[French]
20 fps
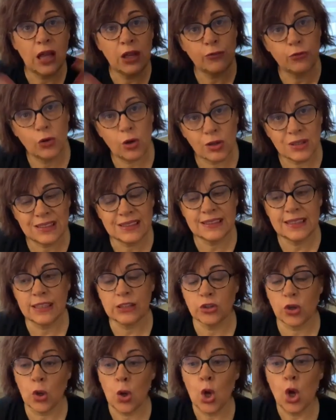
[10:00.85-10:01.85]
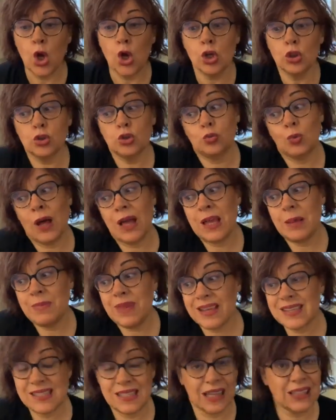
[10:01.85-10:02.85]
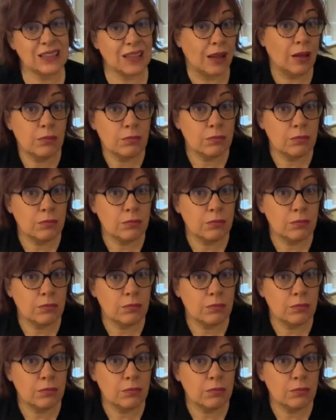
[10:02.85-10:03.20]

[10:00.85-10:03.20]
il faut leur laisser le temps. Soit, eh bien, certains,